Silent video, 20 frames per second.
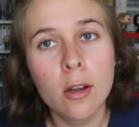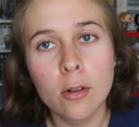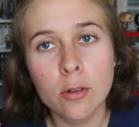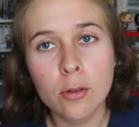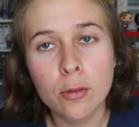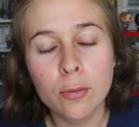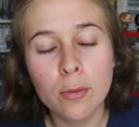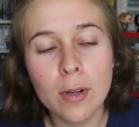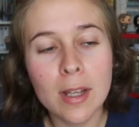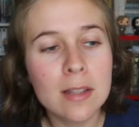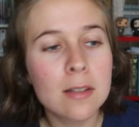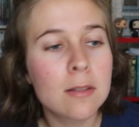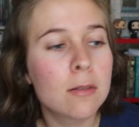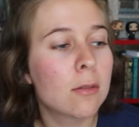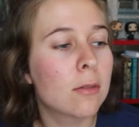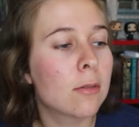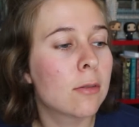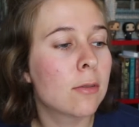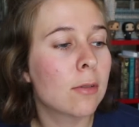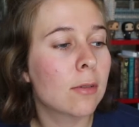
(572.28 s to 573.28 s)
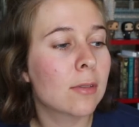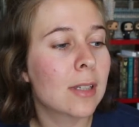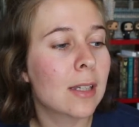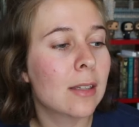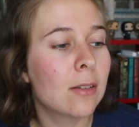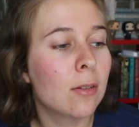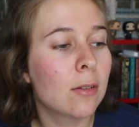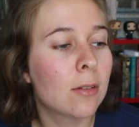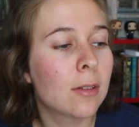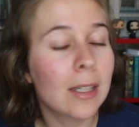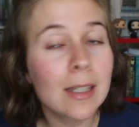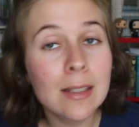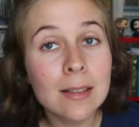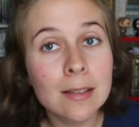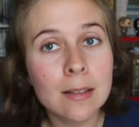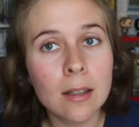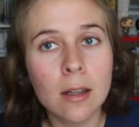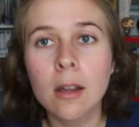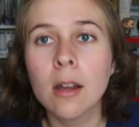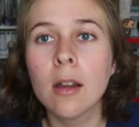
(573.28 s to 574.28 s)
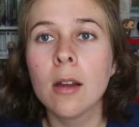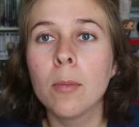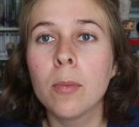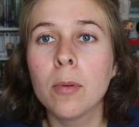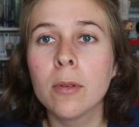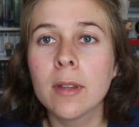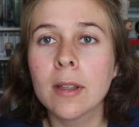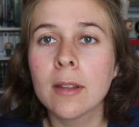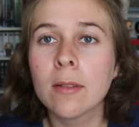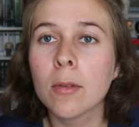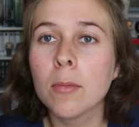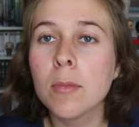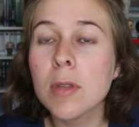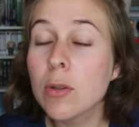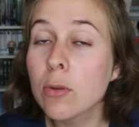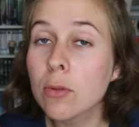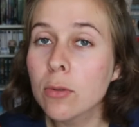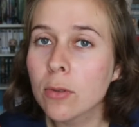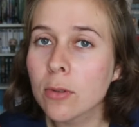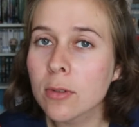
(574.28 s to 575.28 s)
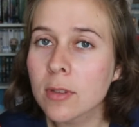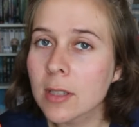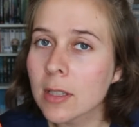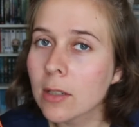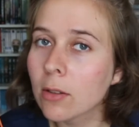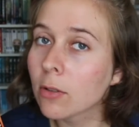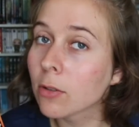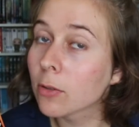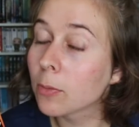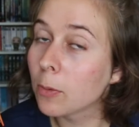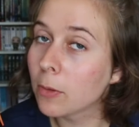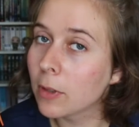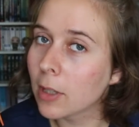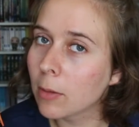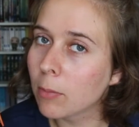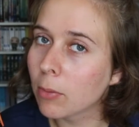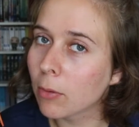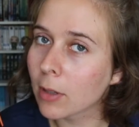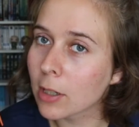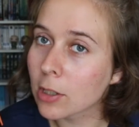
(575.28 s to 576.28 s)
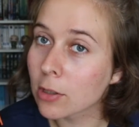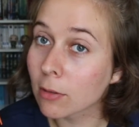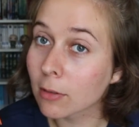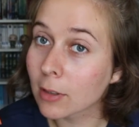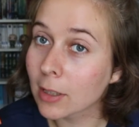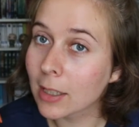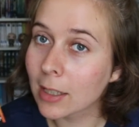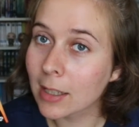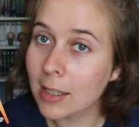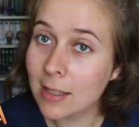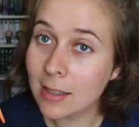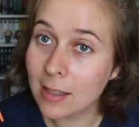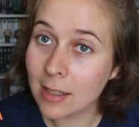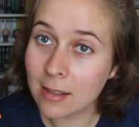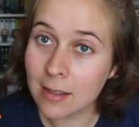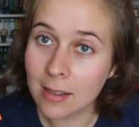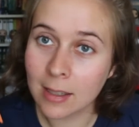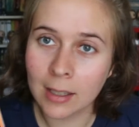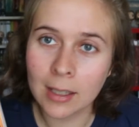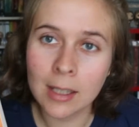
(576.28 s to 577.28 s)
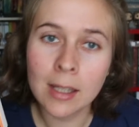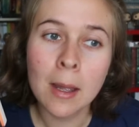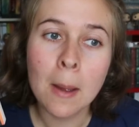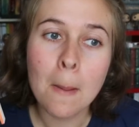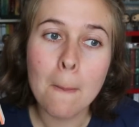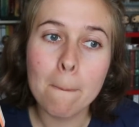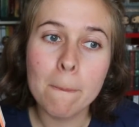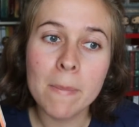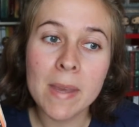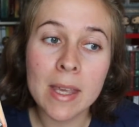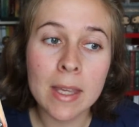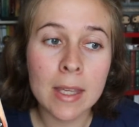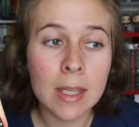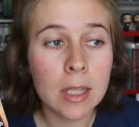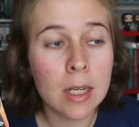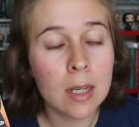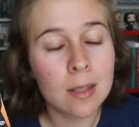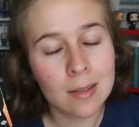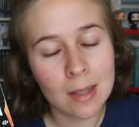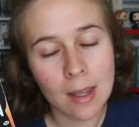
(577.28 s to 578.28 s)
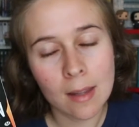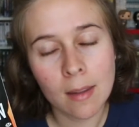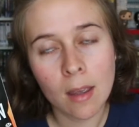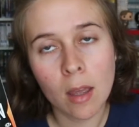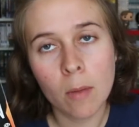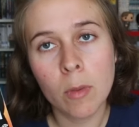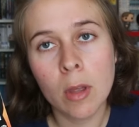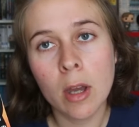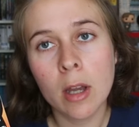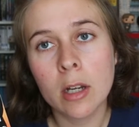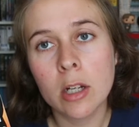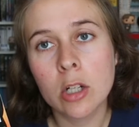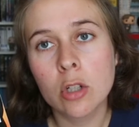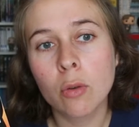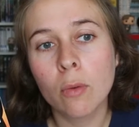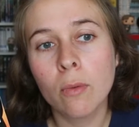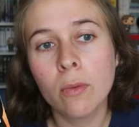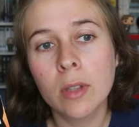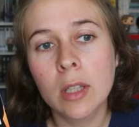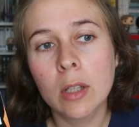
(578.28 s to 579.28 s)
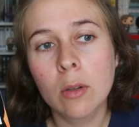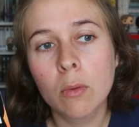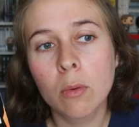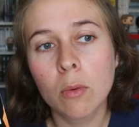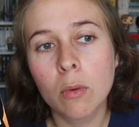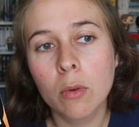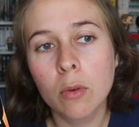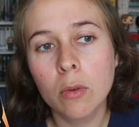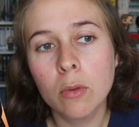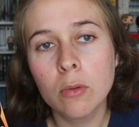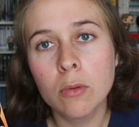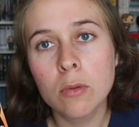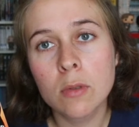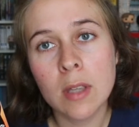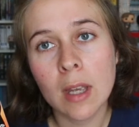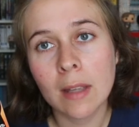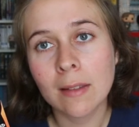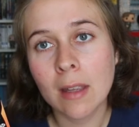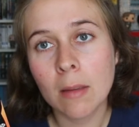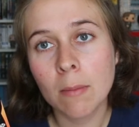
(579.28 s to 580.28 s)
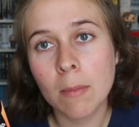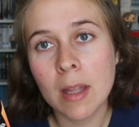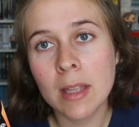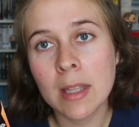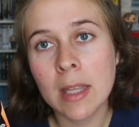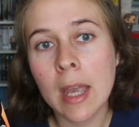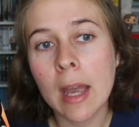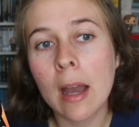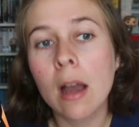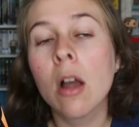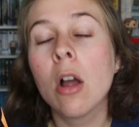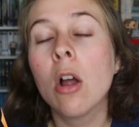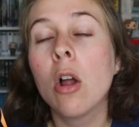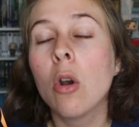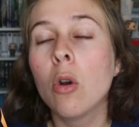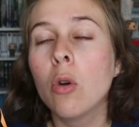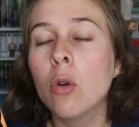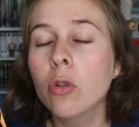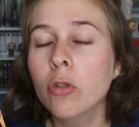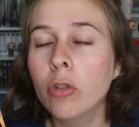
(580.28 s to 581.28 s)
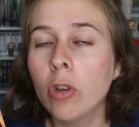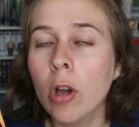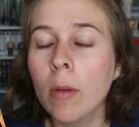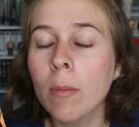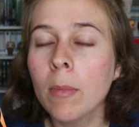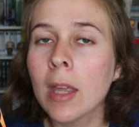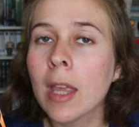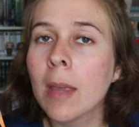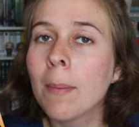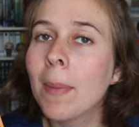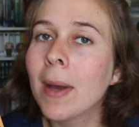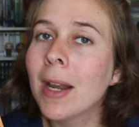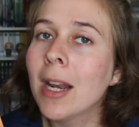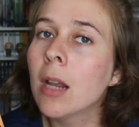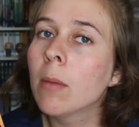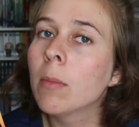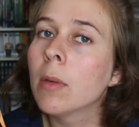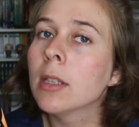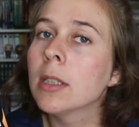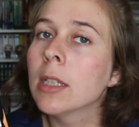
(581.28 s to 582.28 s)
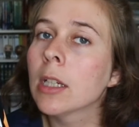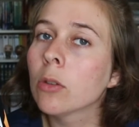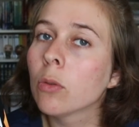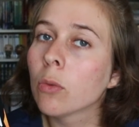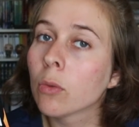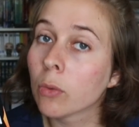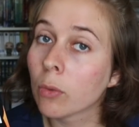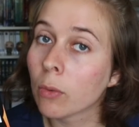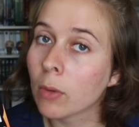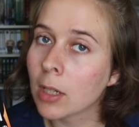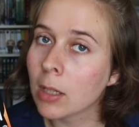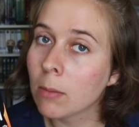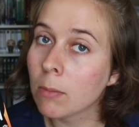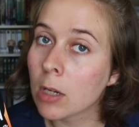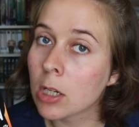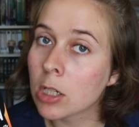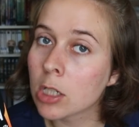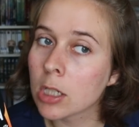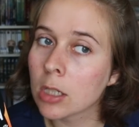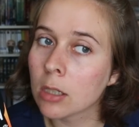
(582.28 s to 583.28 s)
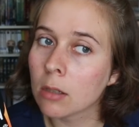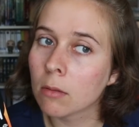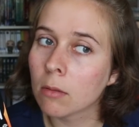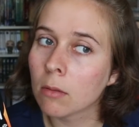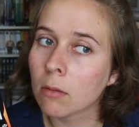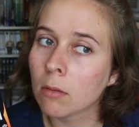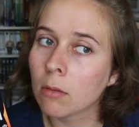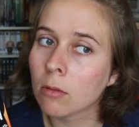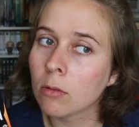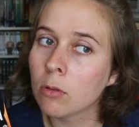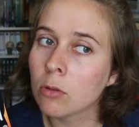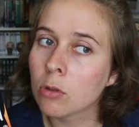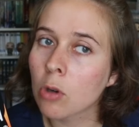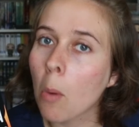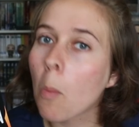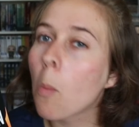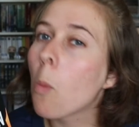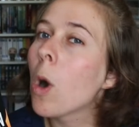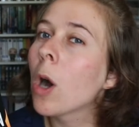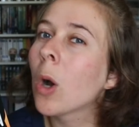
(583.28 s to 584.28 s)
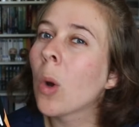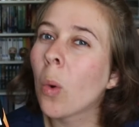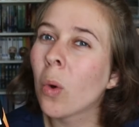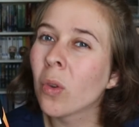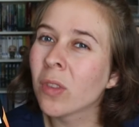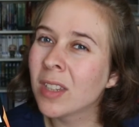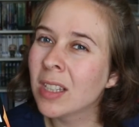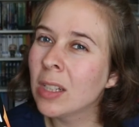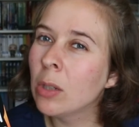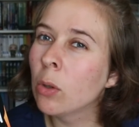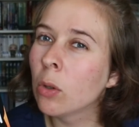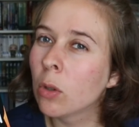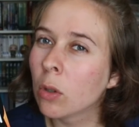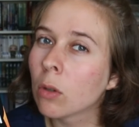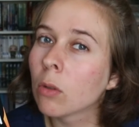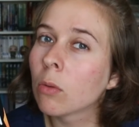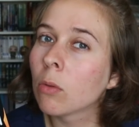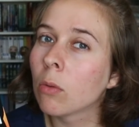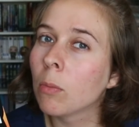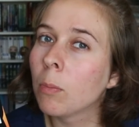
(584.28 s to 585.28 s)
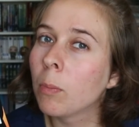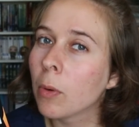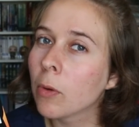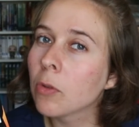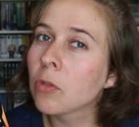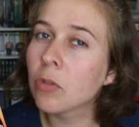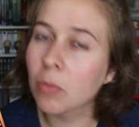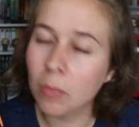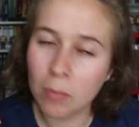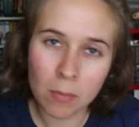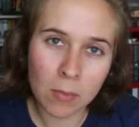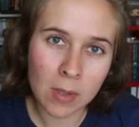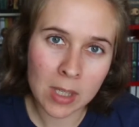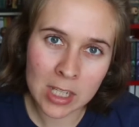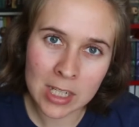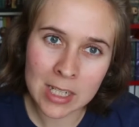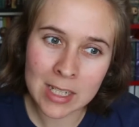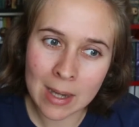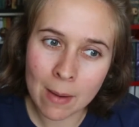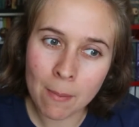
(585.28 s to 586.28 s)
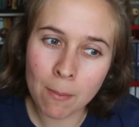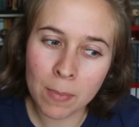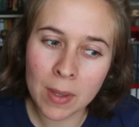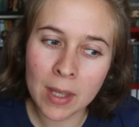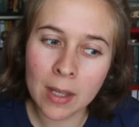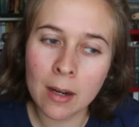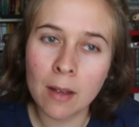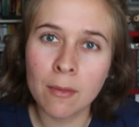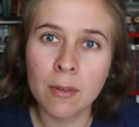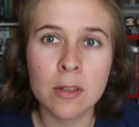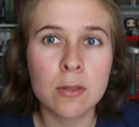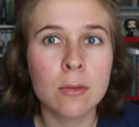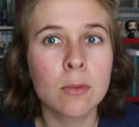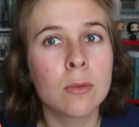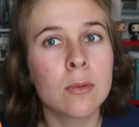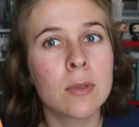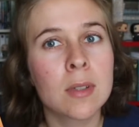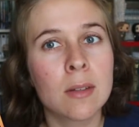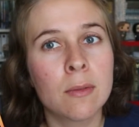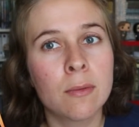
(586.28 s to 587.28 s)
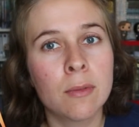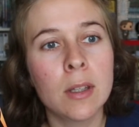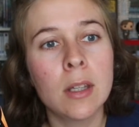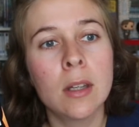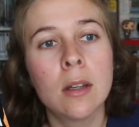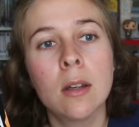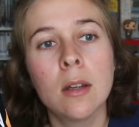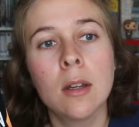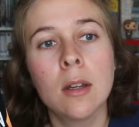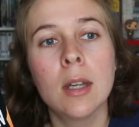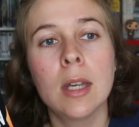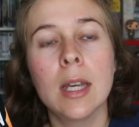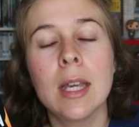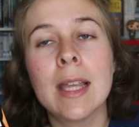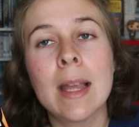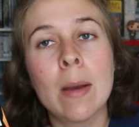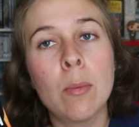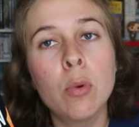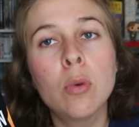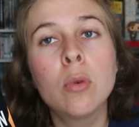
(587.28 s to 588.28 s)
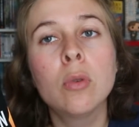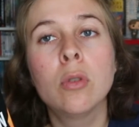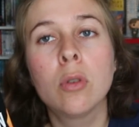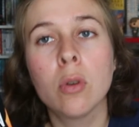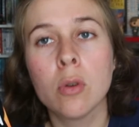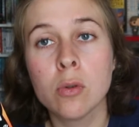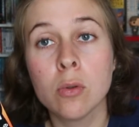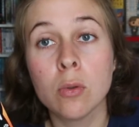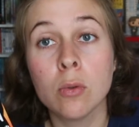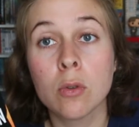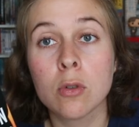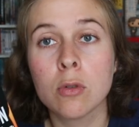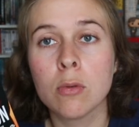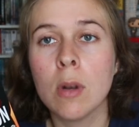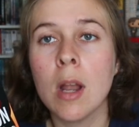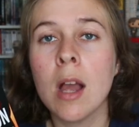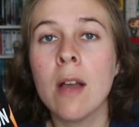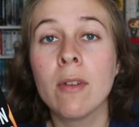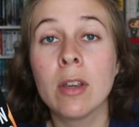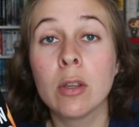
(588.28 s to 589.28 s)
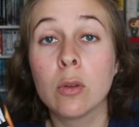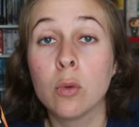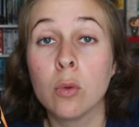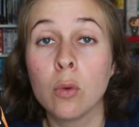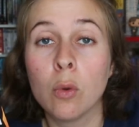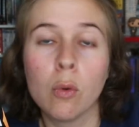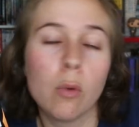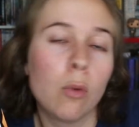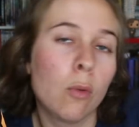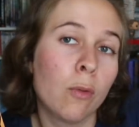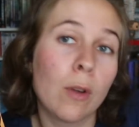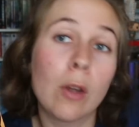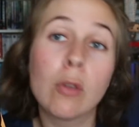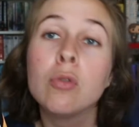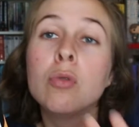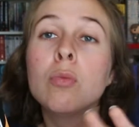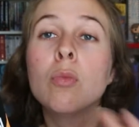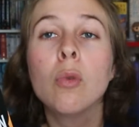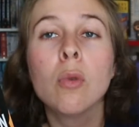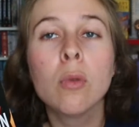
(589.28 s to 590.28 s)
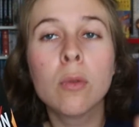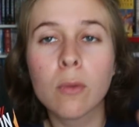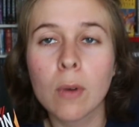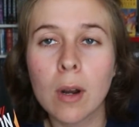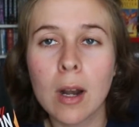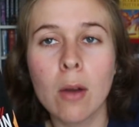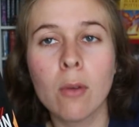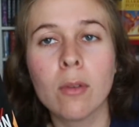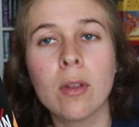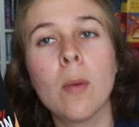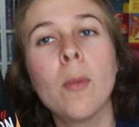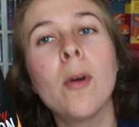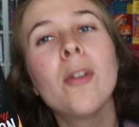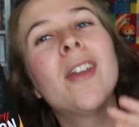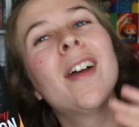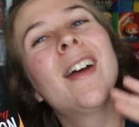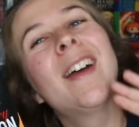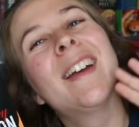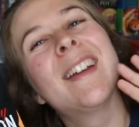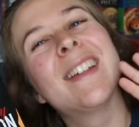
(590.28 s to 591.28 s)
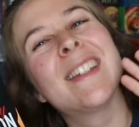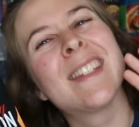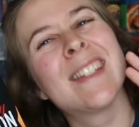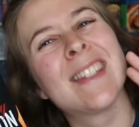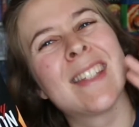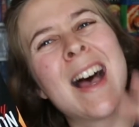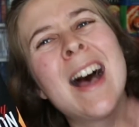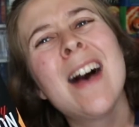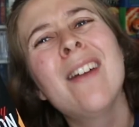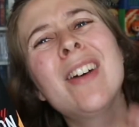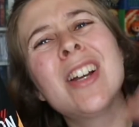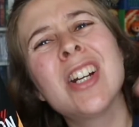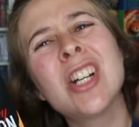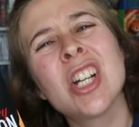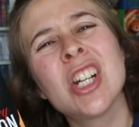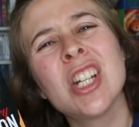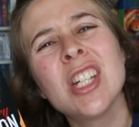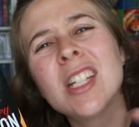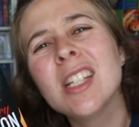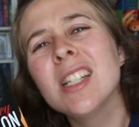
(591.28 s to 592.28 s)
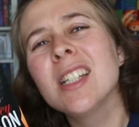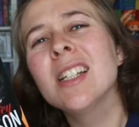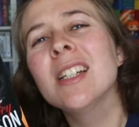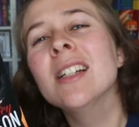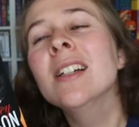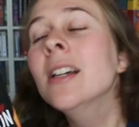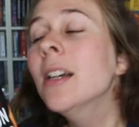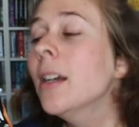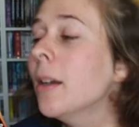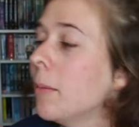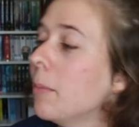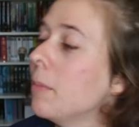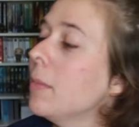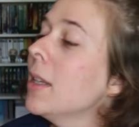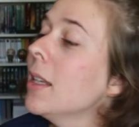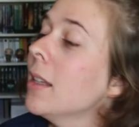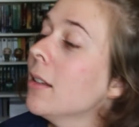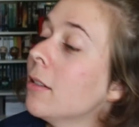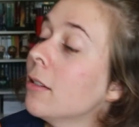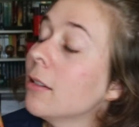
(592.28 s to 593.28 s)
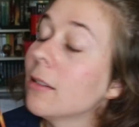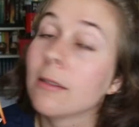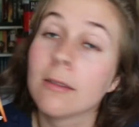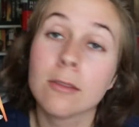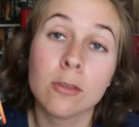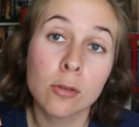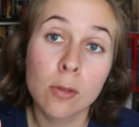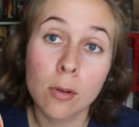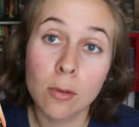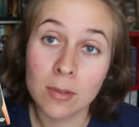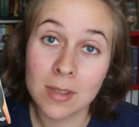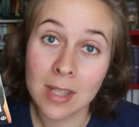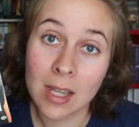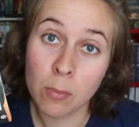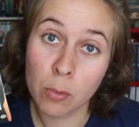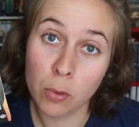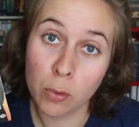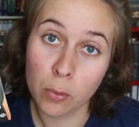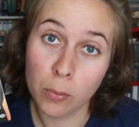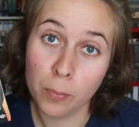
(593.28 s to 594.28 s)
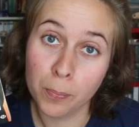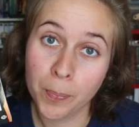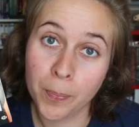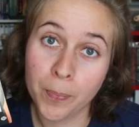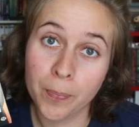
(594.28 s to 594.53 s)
je vous laisse euh, sur cette note triste, peut-être minute de silence peut-être pour les gens qui lisent cette série, mais il est très très bien et je trouve qu'il conclut d'une certaine manière le tome et pas de la manière dont on l'imagine, du genre moins grandiloquent qu'on le pense, mais j'aime bien la façon dont c'est fait et il y a beaucoup de tension dans celui-là avec une fin du monde, voilà, on est en mode ça va chier, mais je vous le conseille beaucoup.